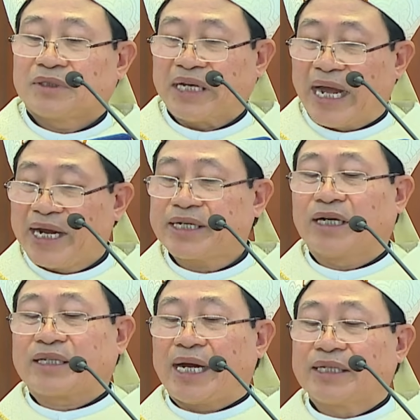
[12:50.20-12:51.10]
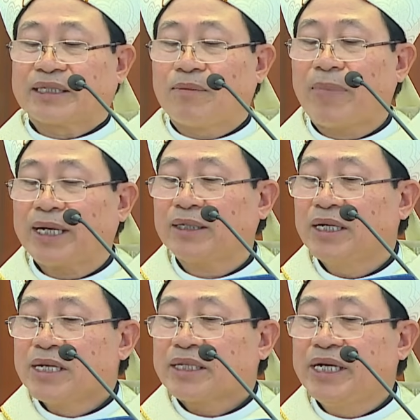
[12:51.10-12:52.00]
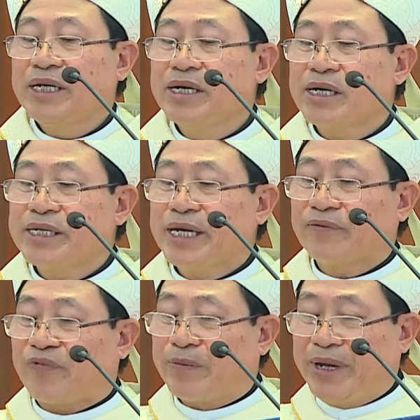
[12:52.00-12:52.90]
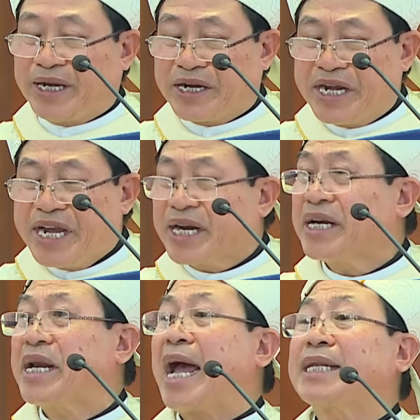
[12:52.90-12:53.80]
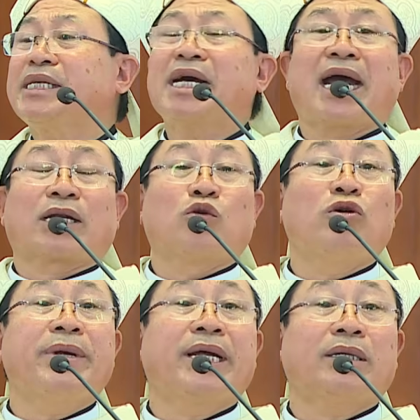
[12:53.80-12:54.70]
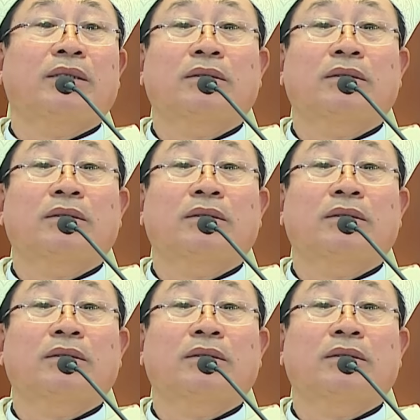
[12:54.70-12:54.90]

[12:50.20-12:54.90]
Để trở thành tấm bánh thì đương nhiên phải bị nghiền nát như hạt lúa miên.